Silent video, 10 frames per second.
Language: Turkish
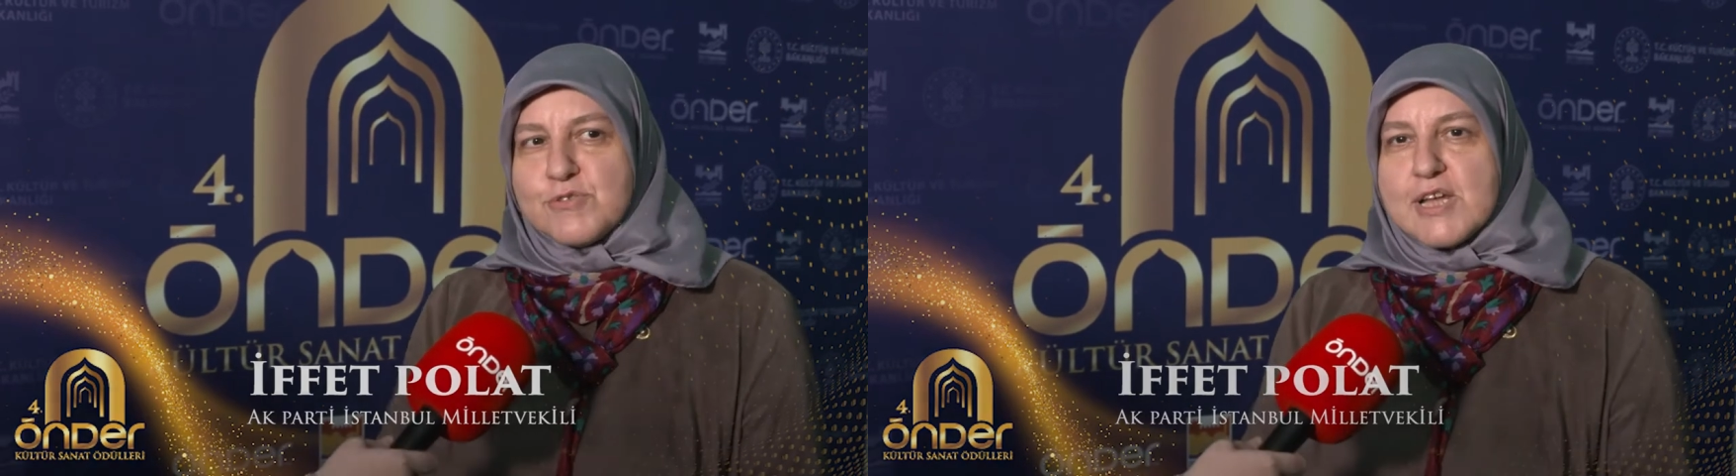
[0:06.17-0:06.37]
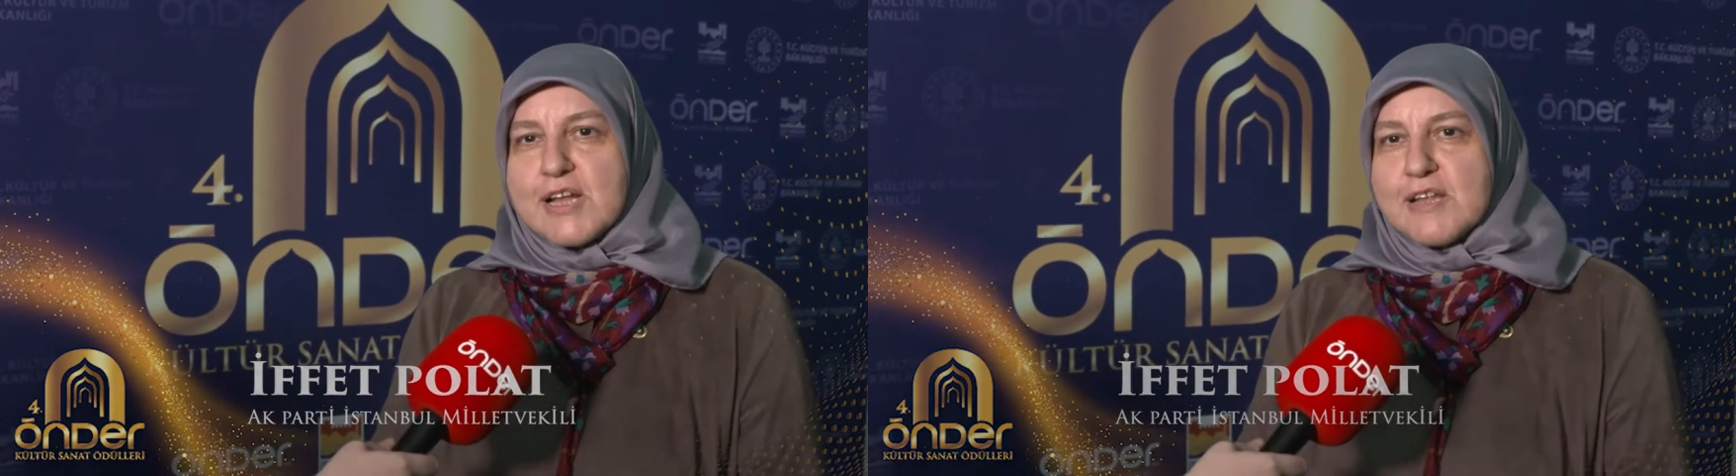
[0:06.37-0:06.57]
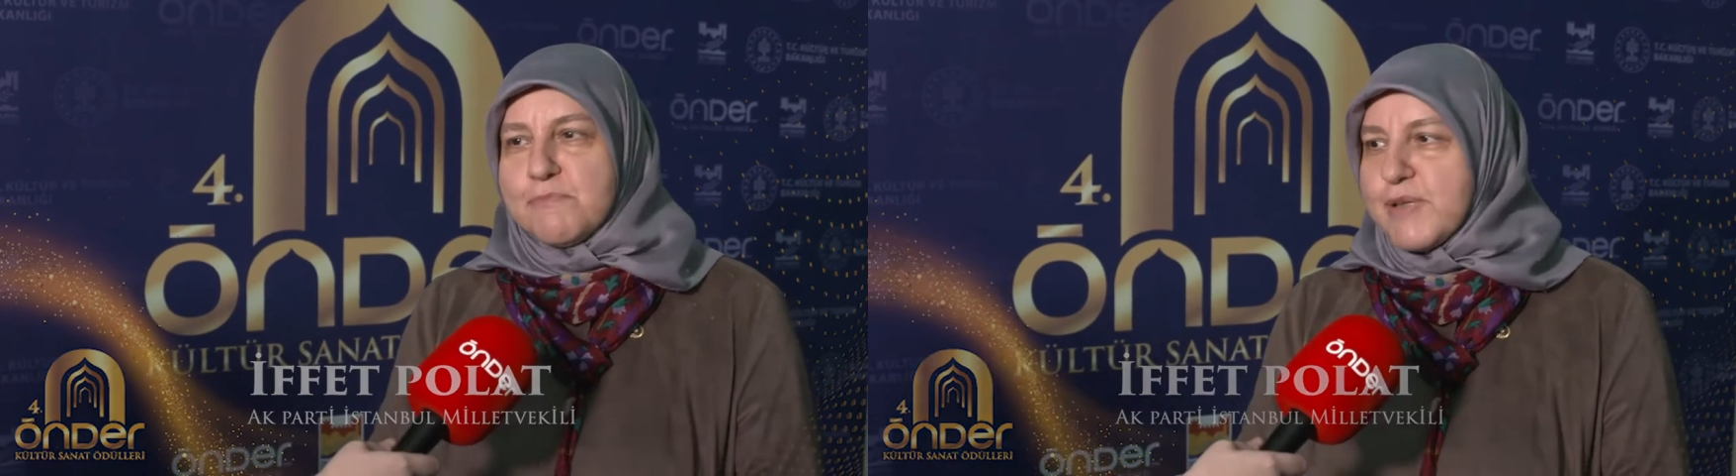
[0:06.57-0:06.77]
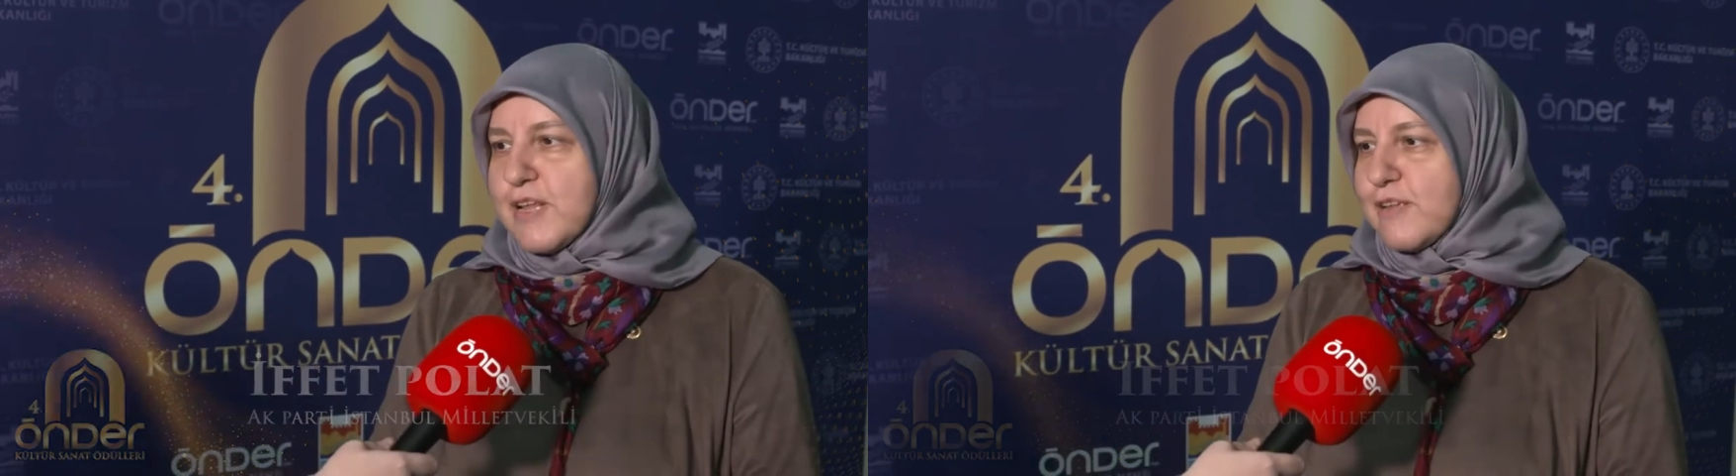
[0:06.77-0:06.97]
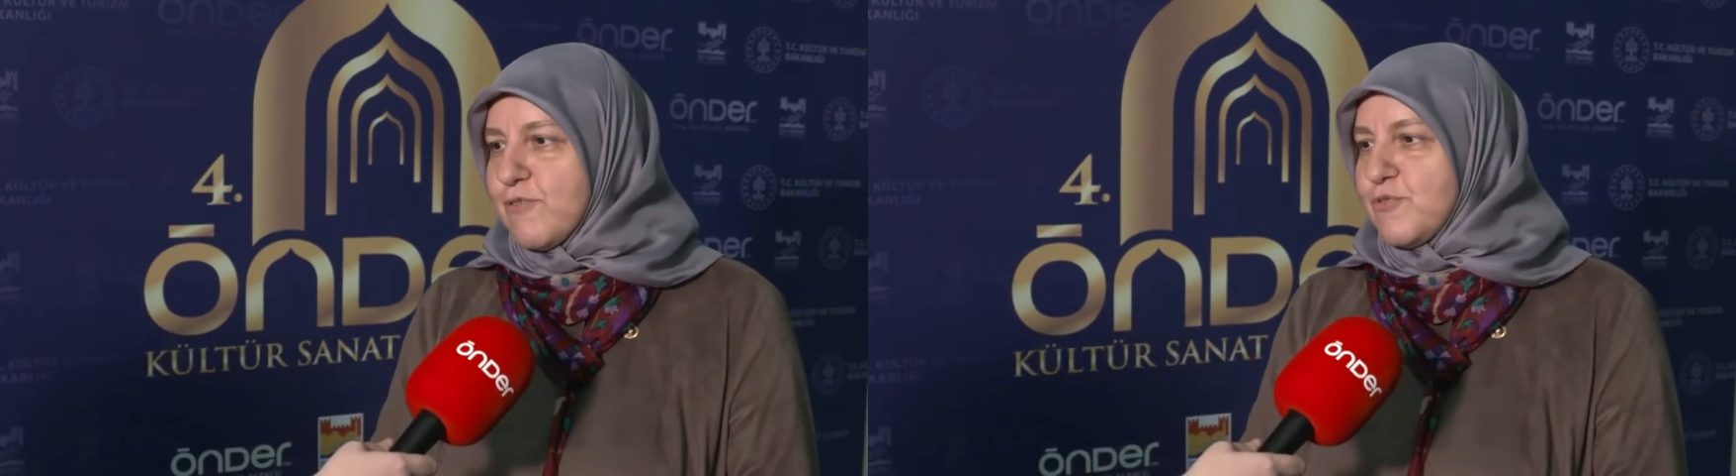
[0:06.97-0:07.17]
Özellikle
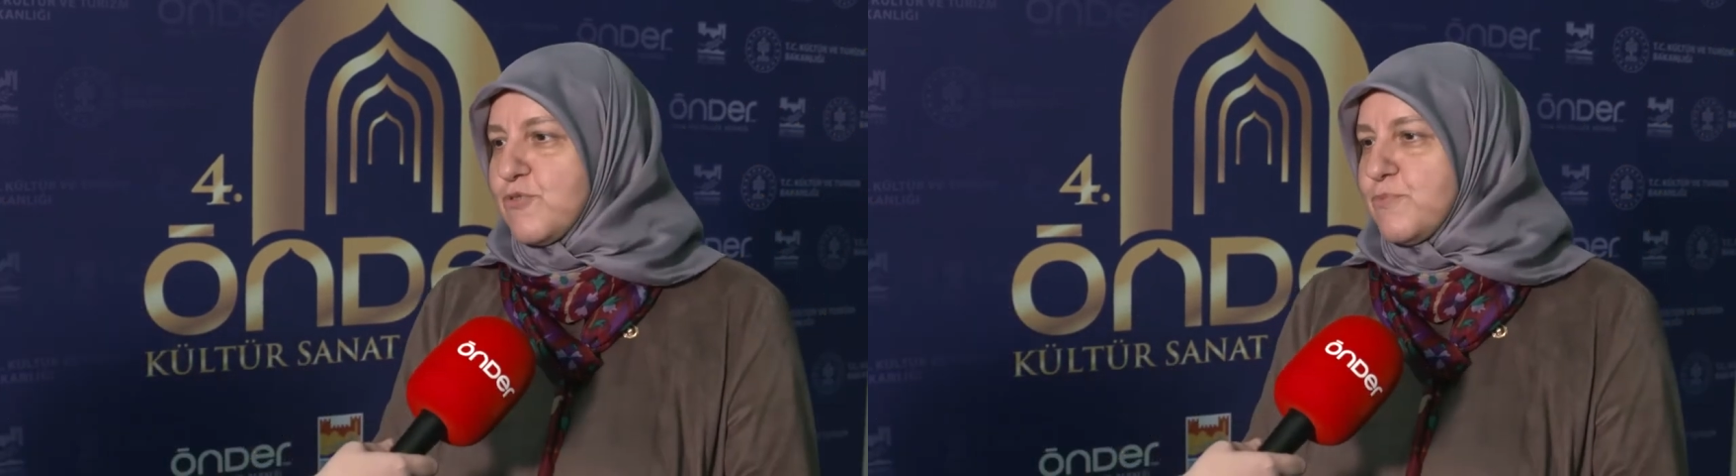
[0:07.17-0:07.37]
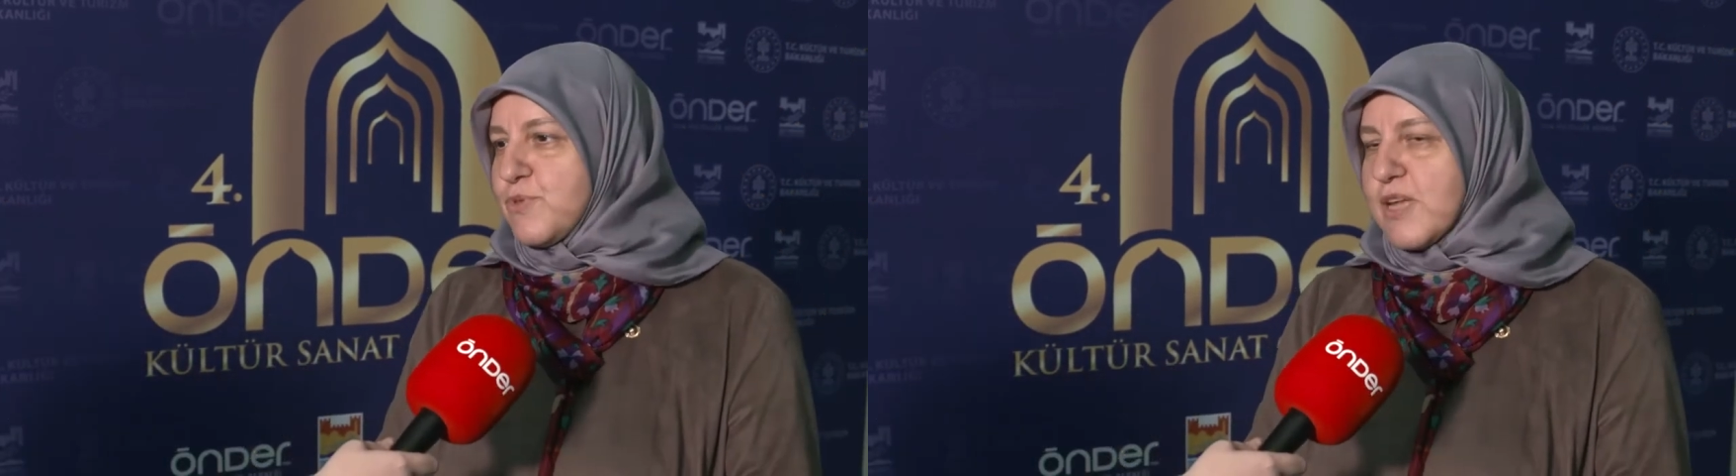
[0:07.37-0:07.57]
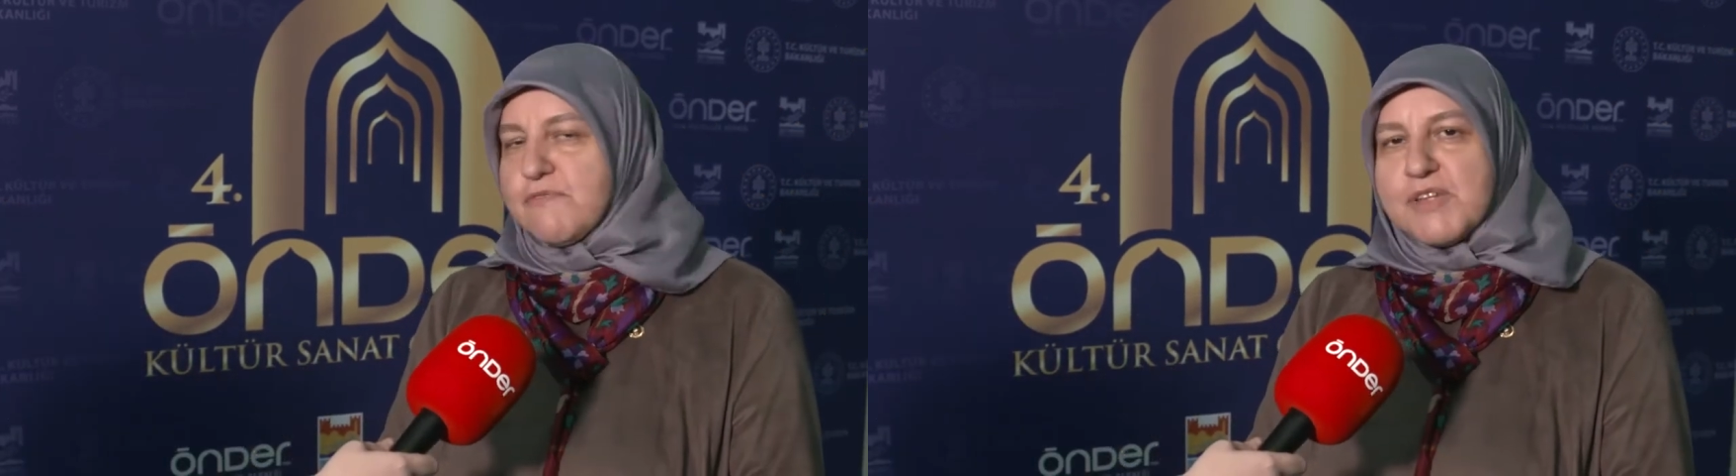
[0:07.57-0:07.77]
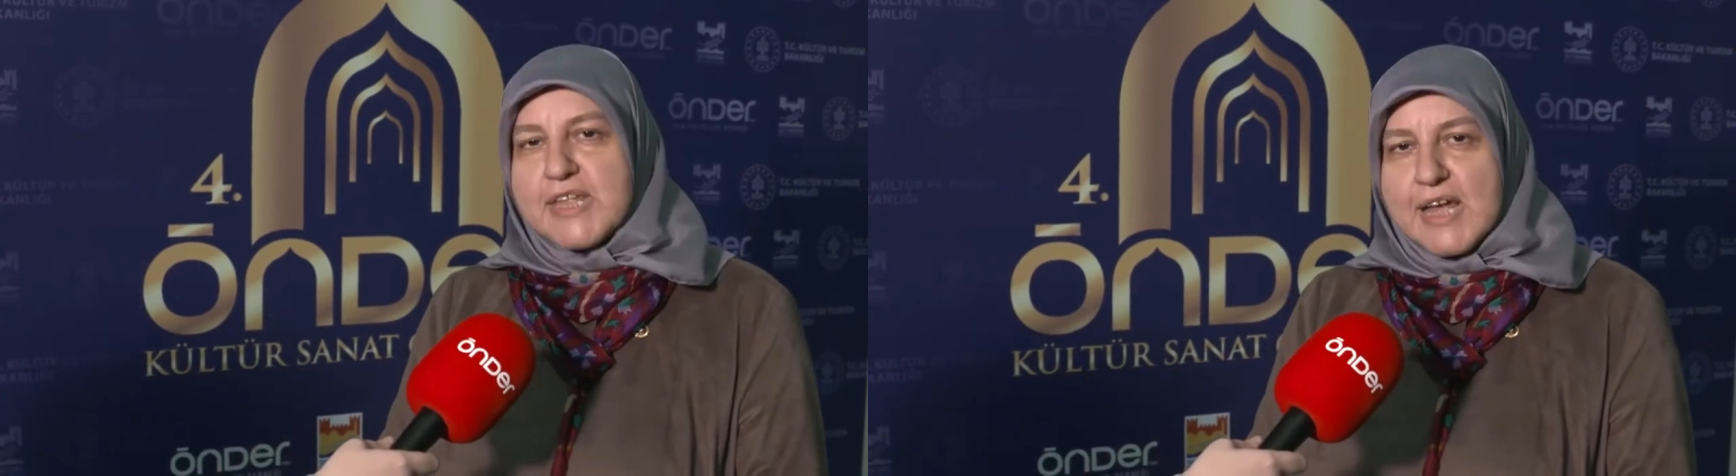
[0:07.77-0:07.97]
milli kültürümüzden ve